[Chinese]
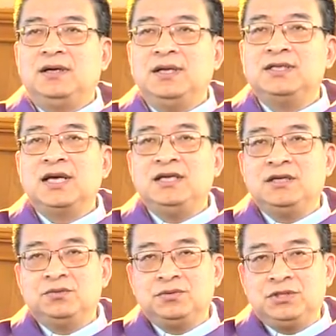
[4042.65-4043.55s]
临在
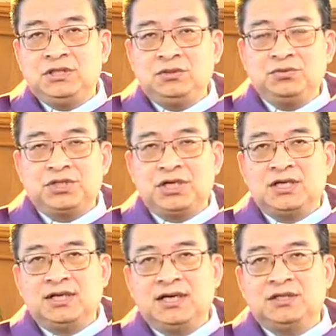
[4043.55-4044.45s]
耶稣基督身
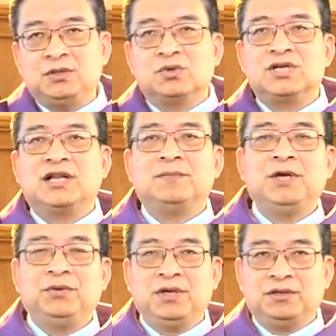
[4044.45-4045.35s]
上，那个酒榨的
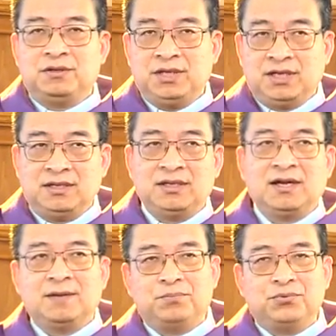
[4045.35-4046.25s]
命运就临
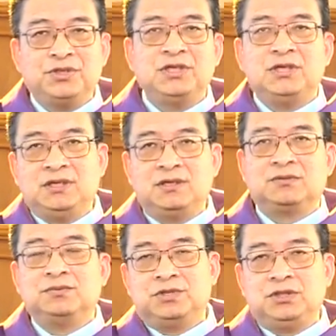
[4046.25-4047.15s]
到了不信耶
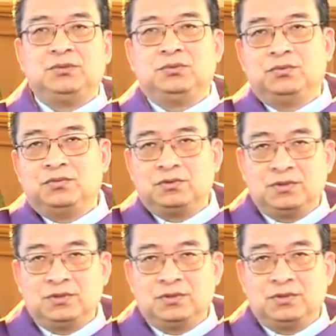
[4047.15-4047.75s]
稣基督